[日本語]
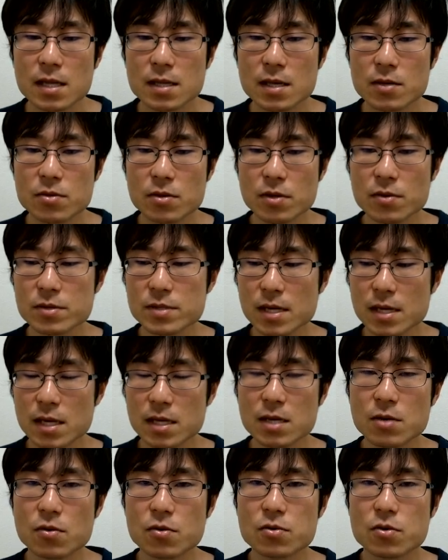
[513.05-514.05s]
でそれをさら
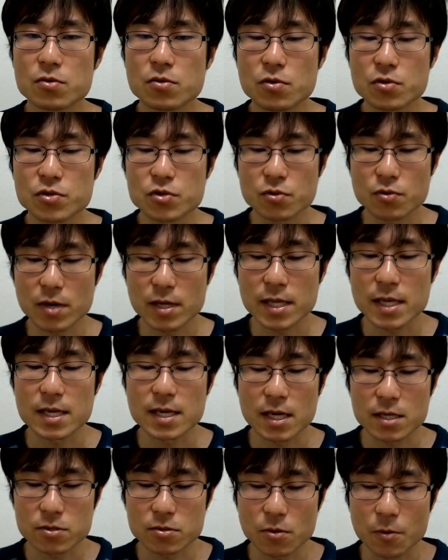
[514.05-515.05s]
に今度読書とかで活
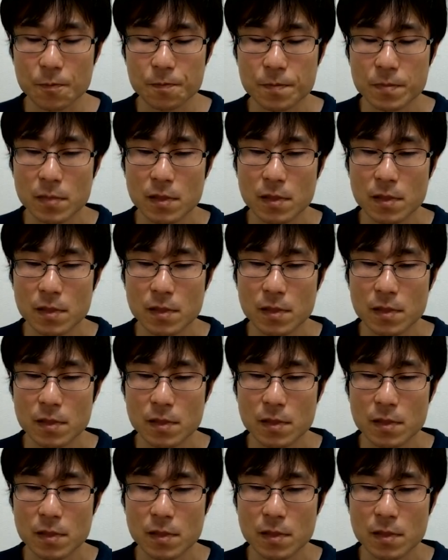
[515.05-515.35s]
かすと